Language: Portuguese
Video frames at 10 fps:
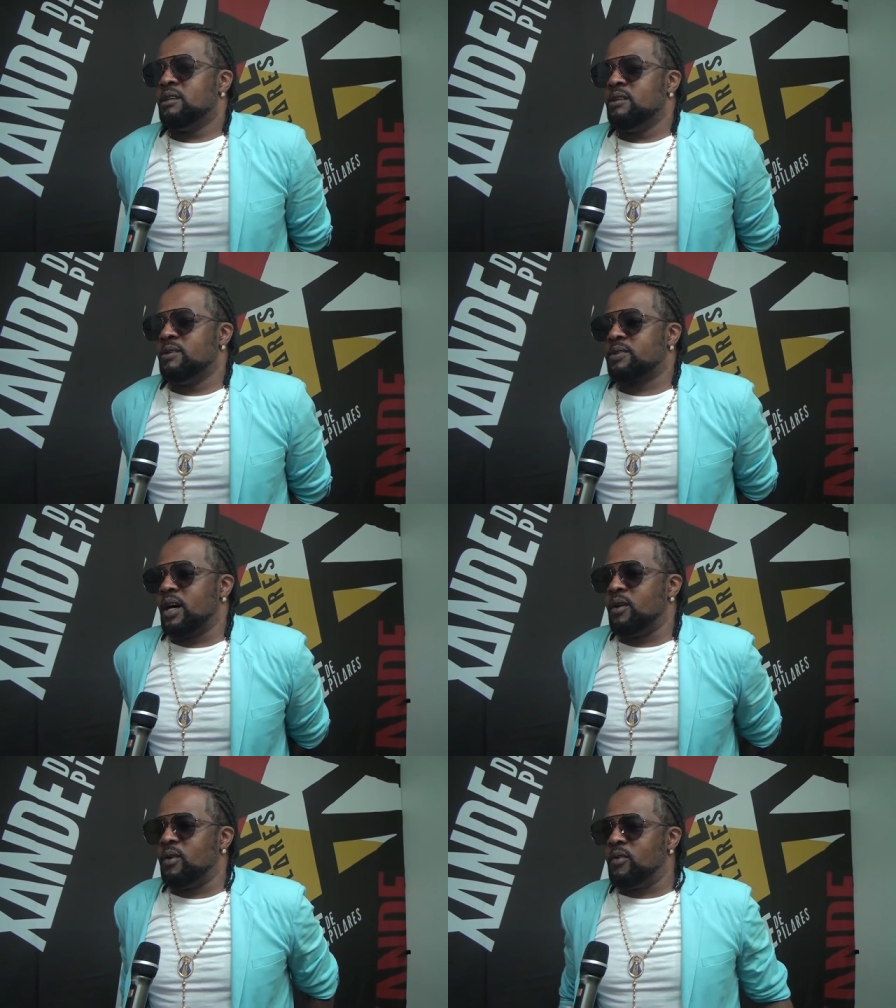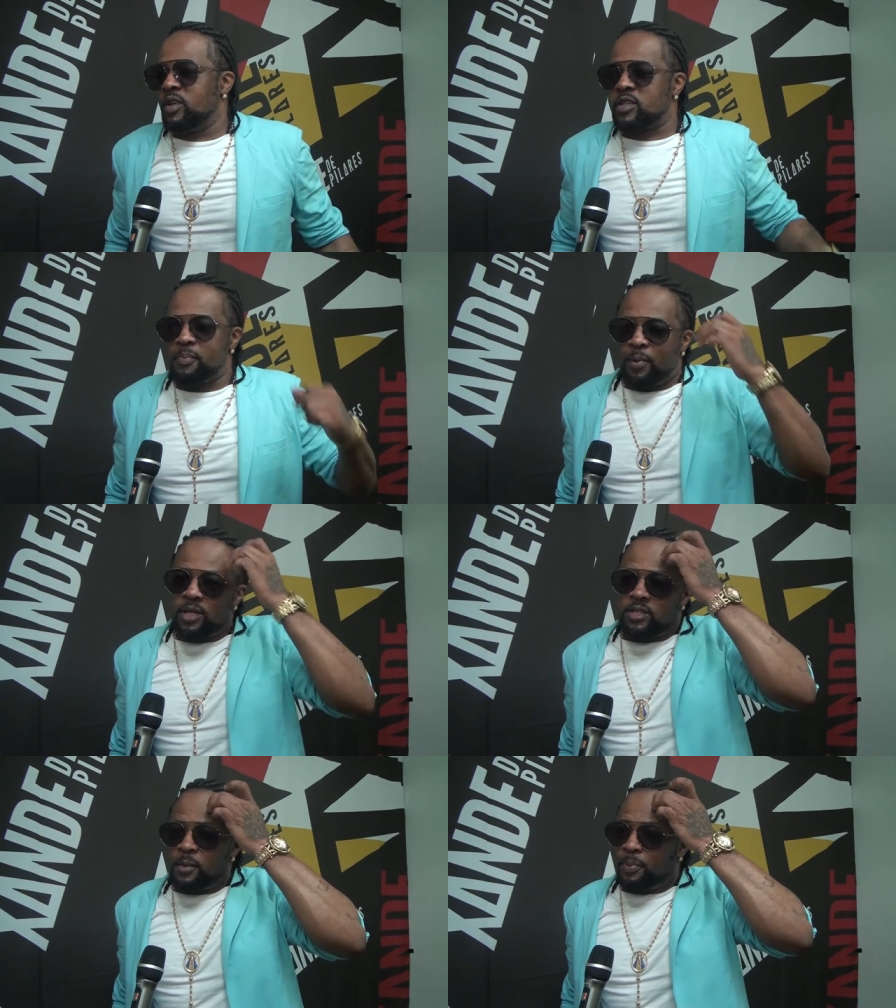Então, ou você
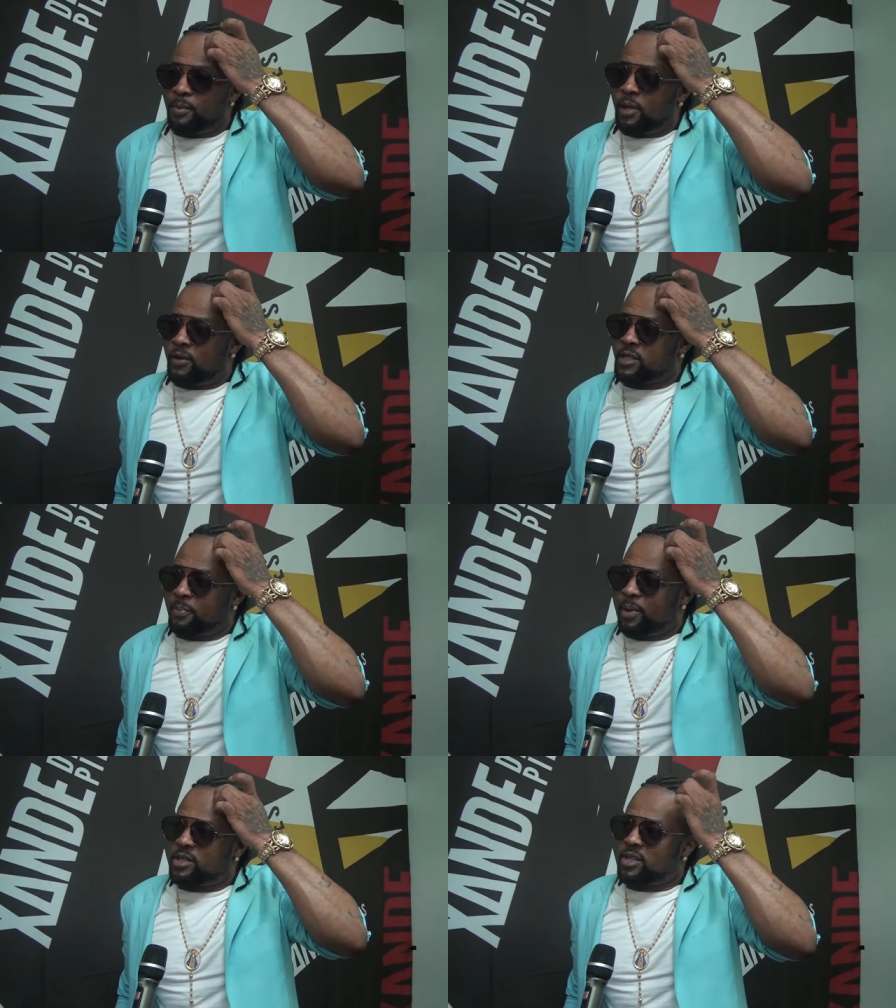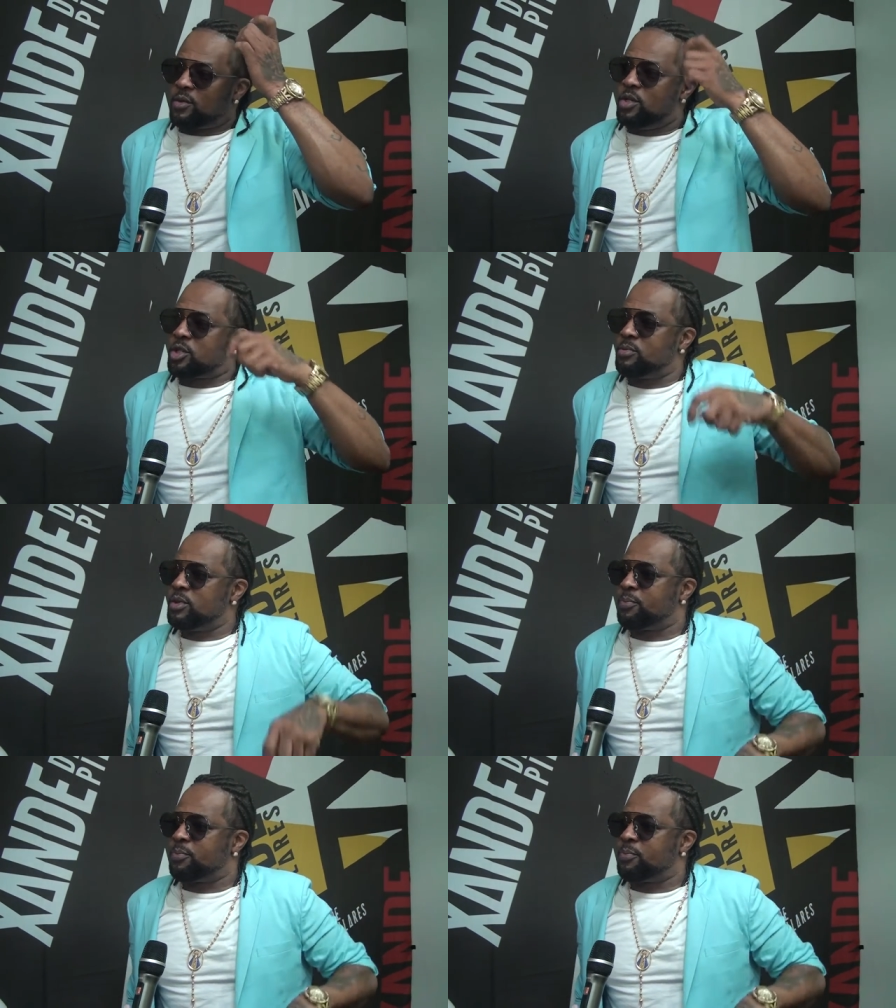pode ser primeiro ou você pode ser último.